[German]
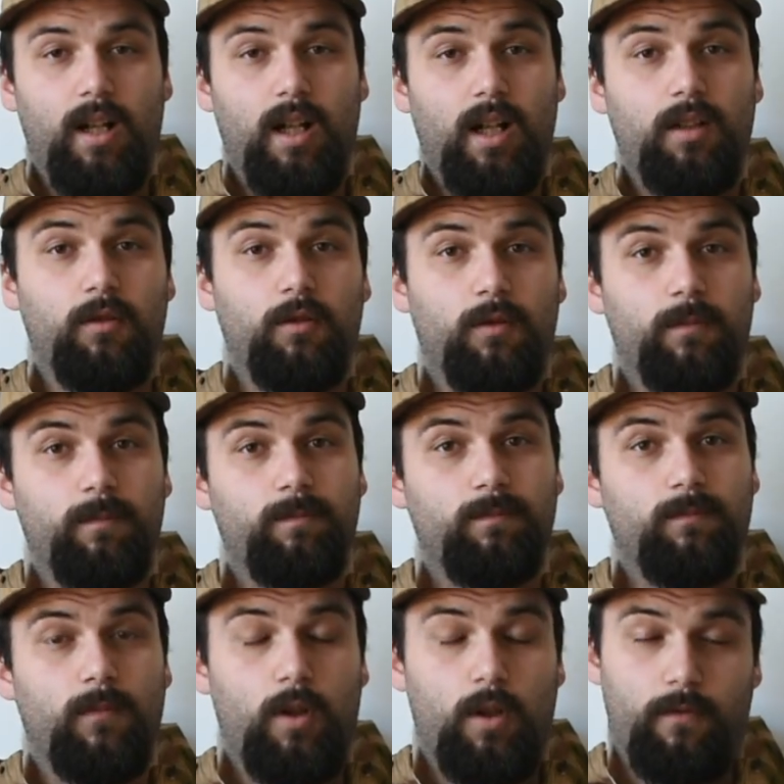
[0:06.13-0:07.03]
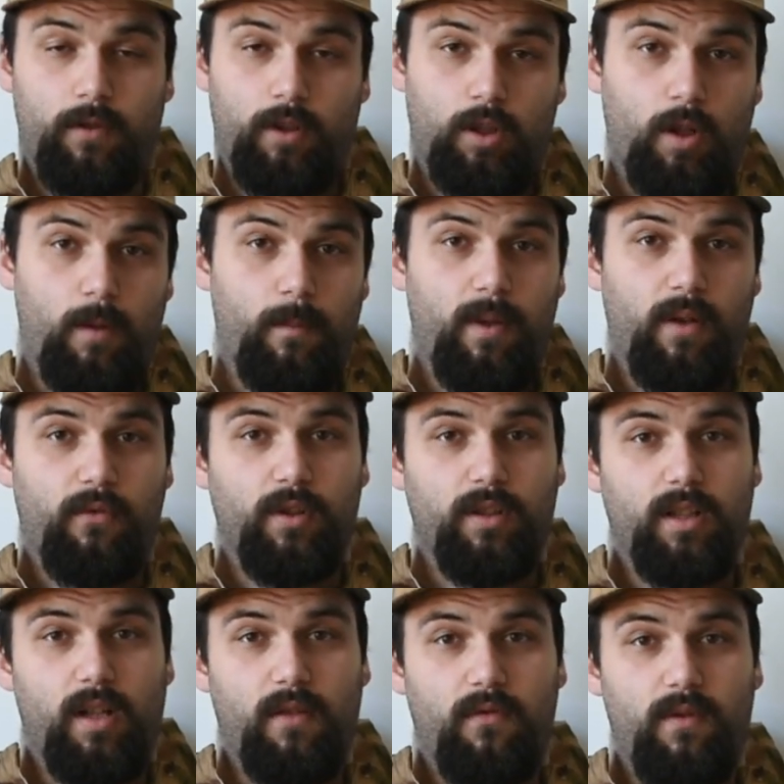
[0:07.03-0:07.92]
Hallo und willkommen bei
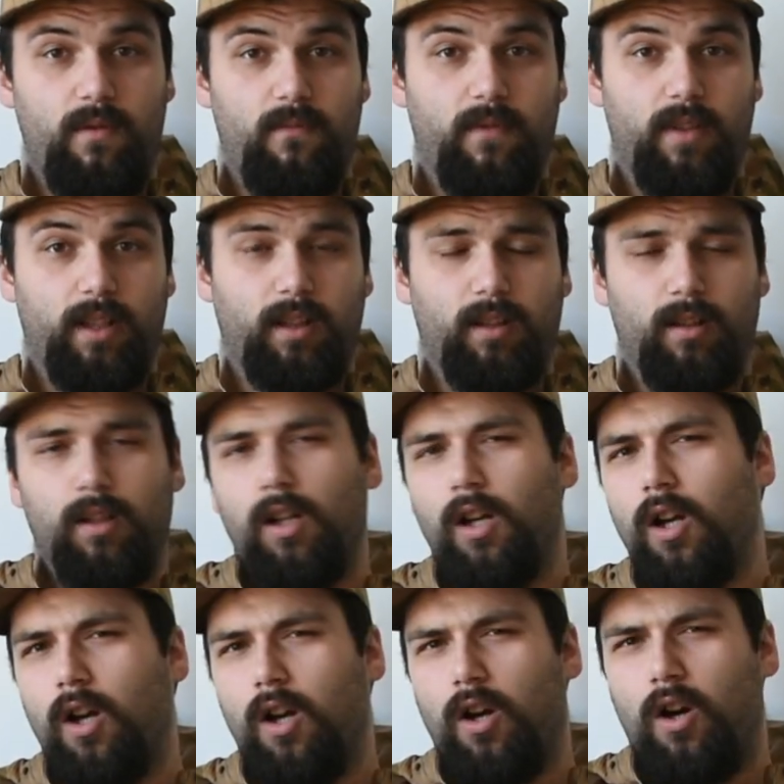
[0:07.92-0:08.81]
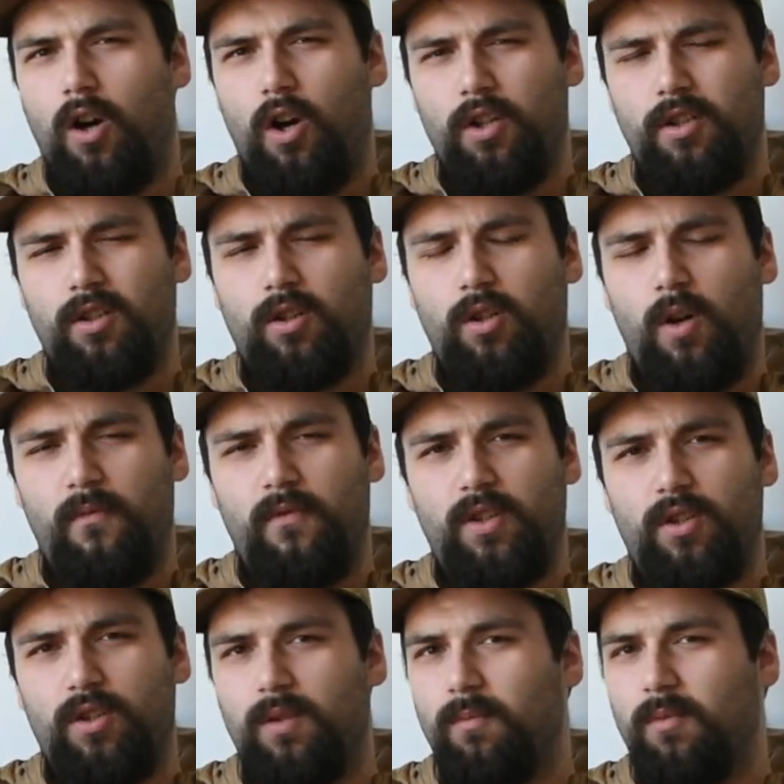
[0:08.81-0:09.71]
Frontal Filmwerke. Heute kommen
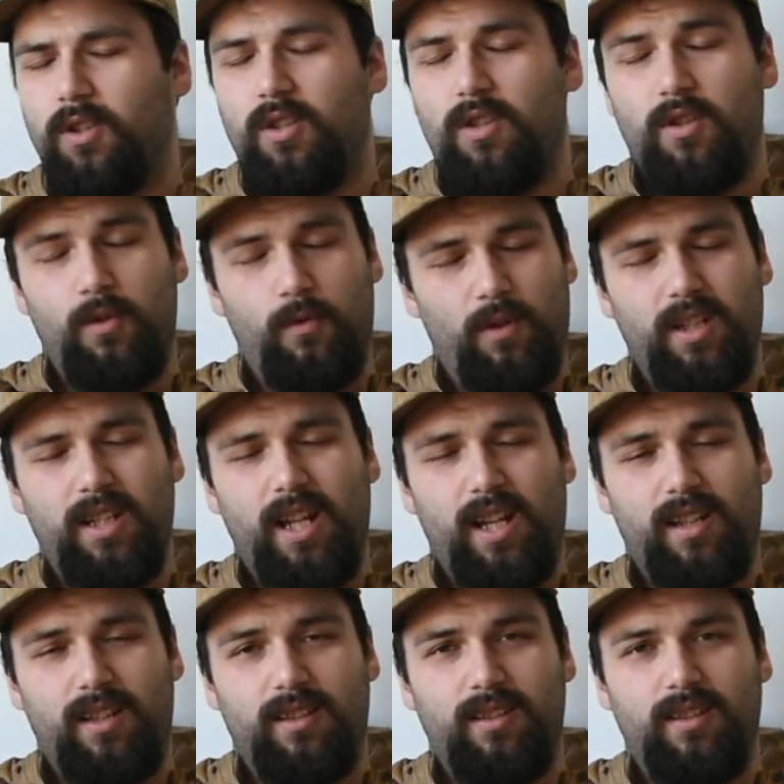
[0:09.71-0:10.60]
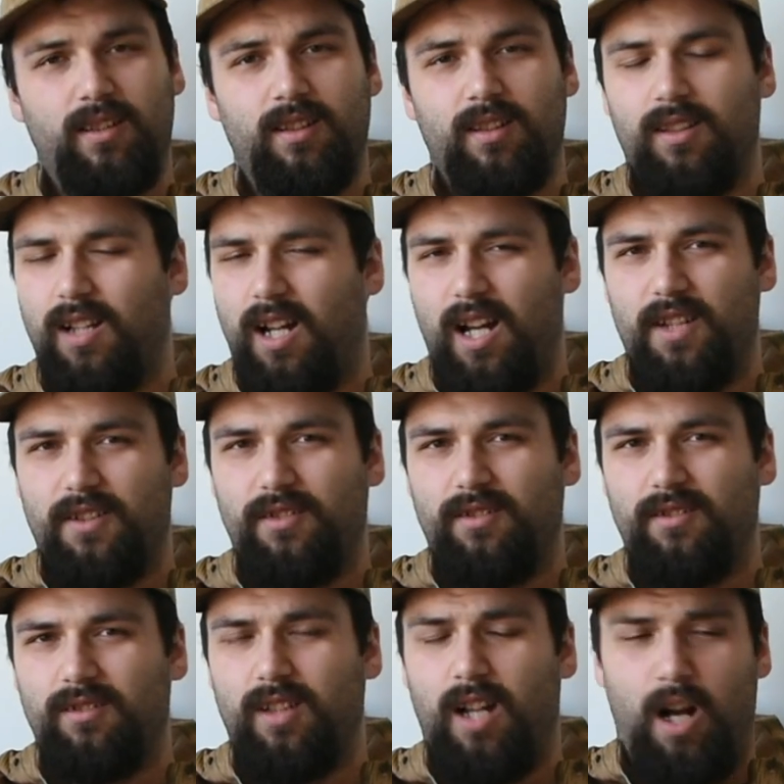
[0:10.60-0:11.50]
wir zu dem QA.
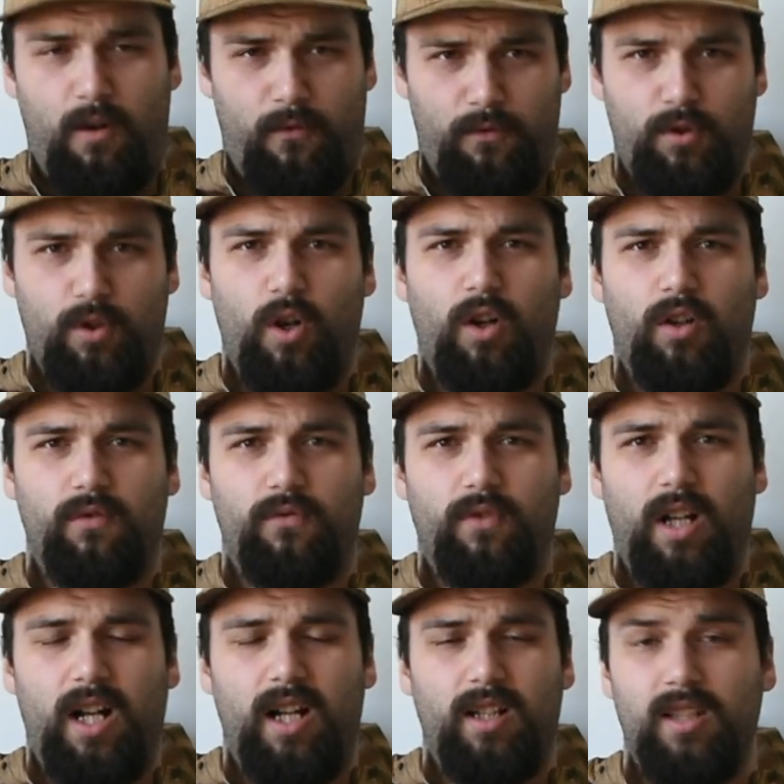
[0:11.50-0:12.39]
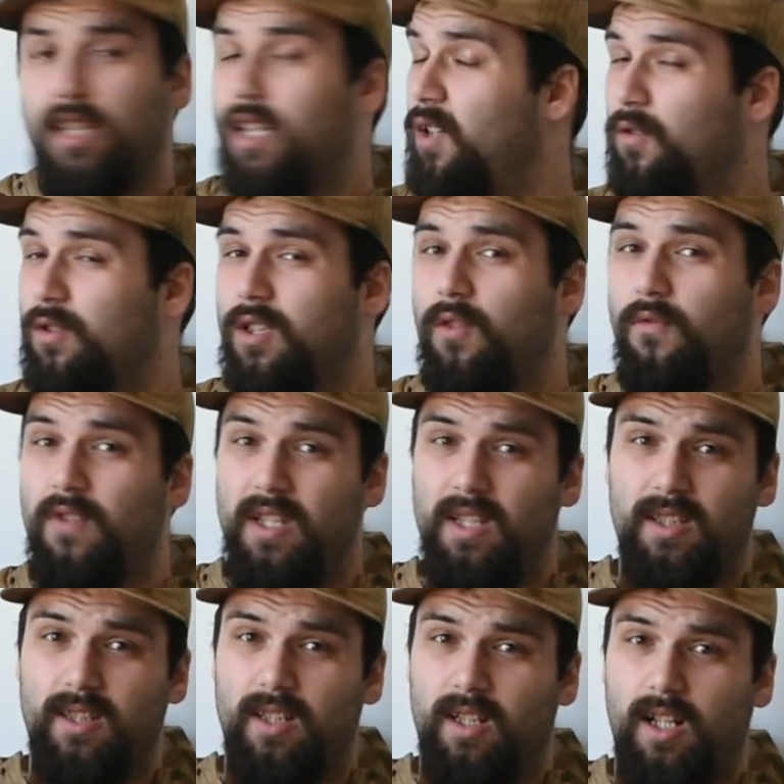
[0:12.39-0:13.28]
Also auf zu euren Fragen, die ihr uns auf
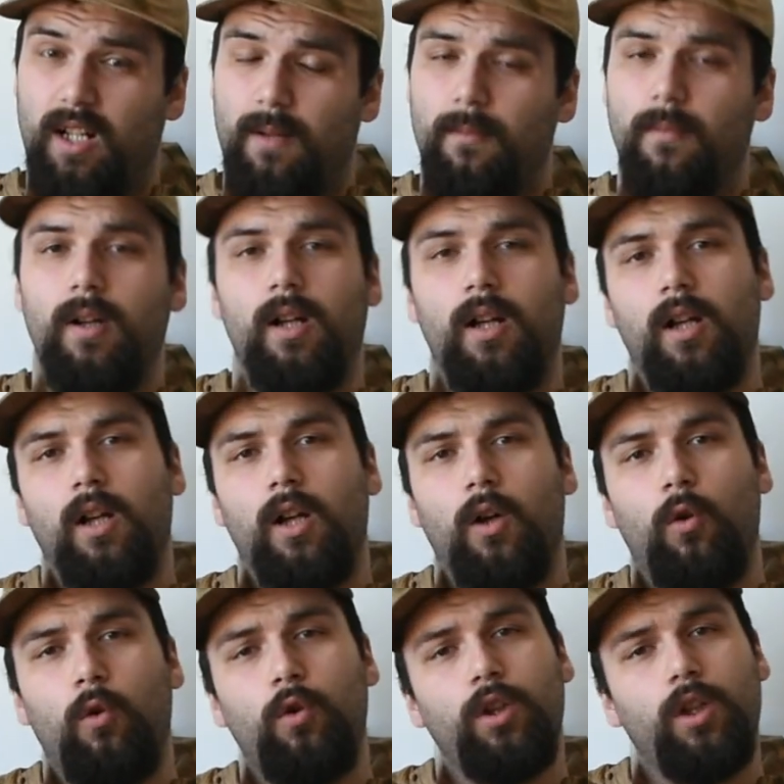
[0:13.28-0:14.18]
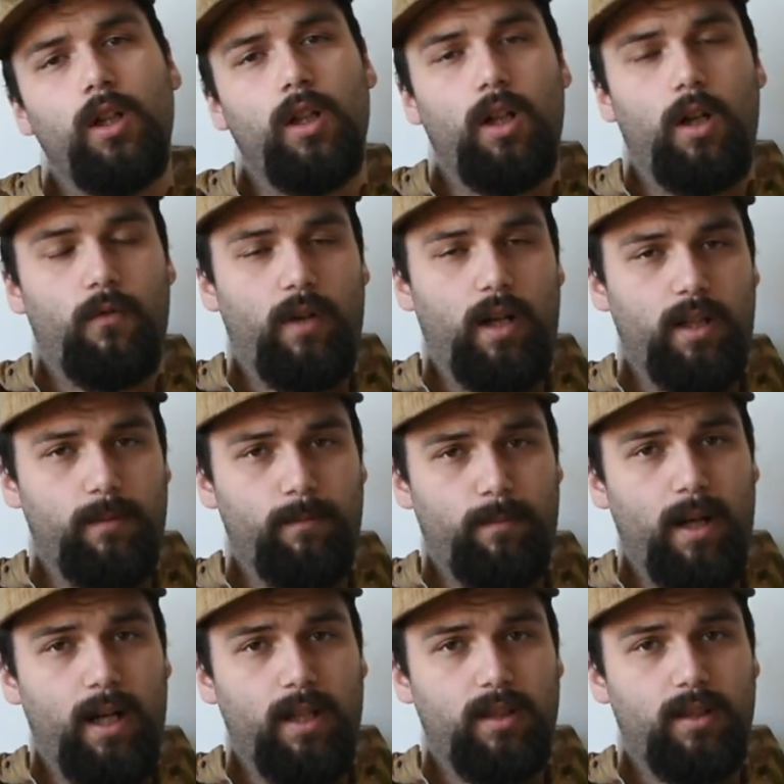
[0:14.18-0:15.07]
Instagram oder auf
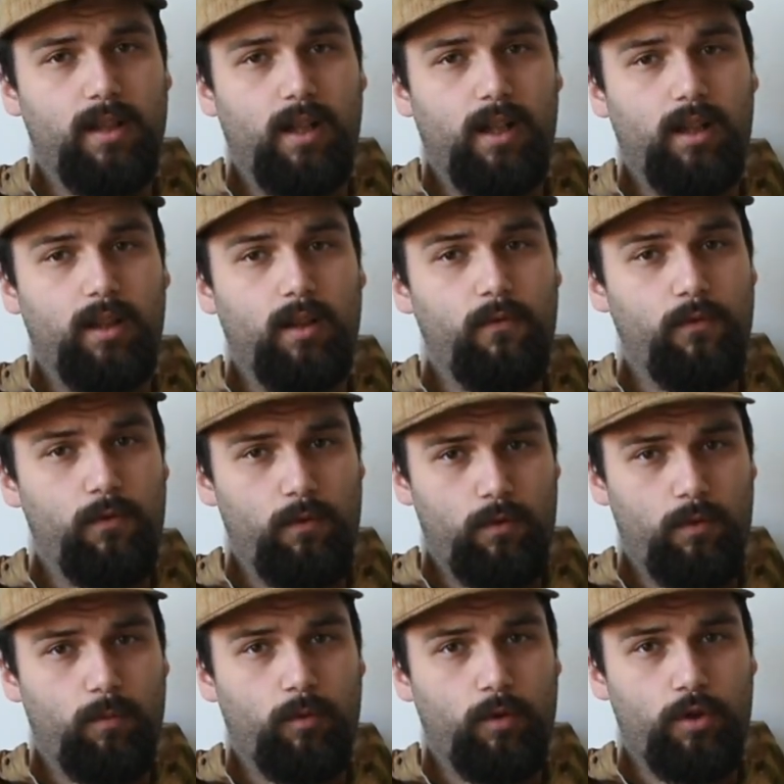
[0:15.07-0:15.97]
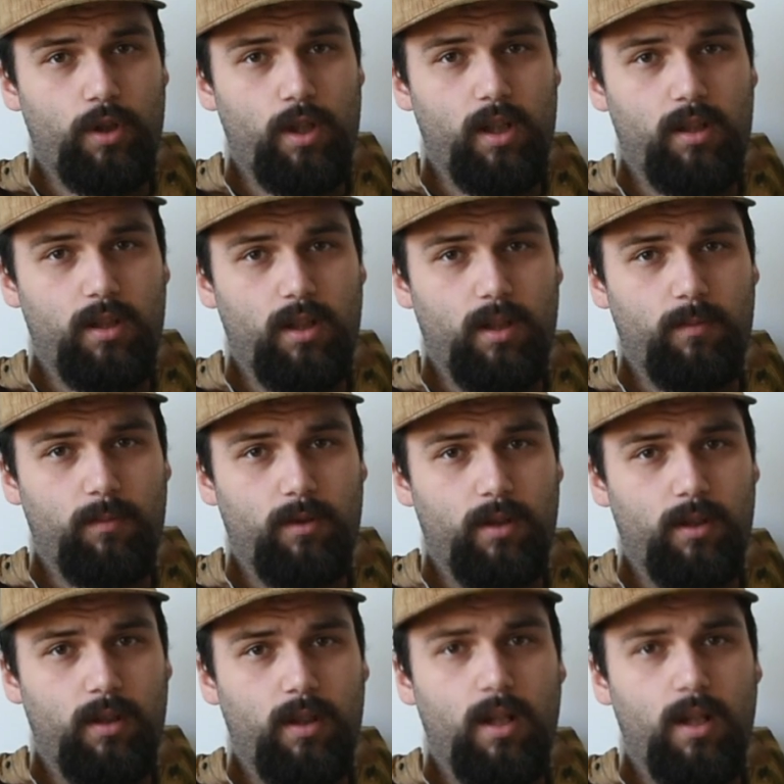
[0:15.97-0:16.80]
einem Beitrag auf YouTube gestellt habt.